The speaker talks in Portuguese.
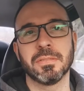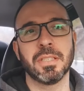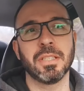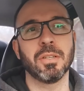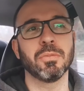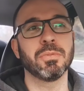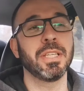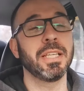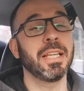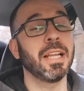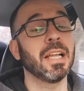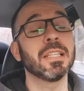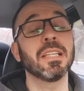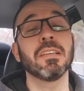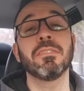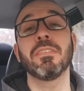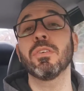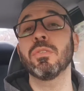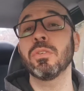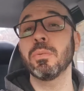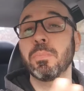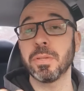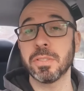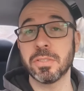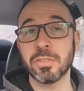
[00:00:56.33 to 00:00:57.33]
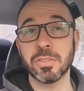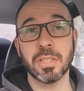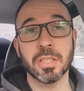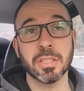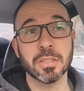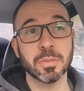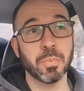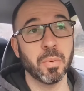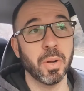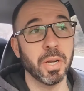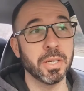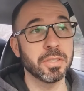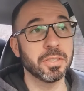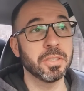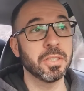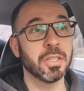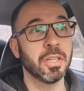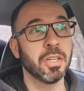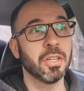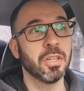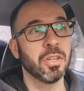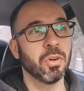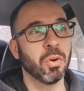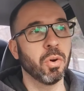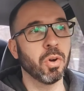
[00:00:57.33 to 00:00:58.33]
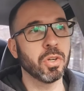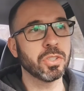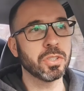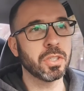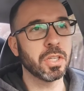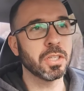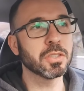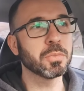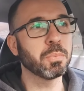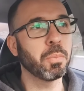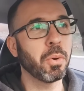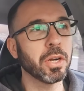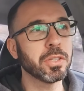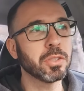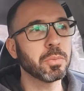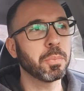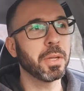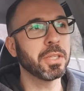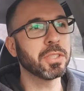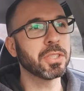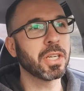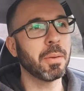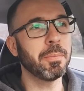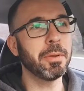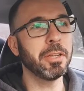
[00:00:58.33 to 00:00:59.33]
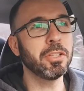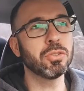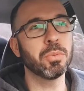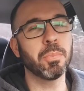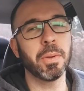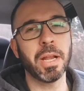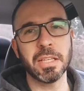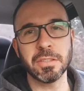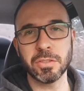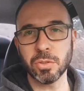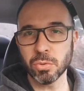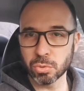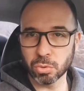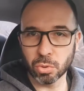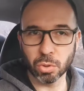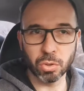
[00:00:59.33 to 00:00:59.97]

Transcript: Não tem nada a ver com empresas de transporte. Hoje transporta praticamente o Brasil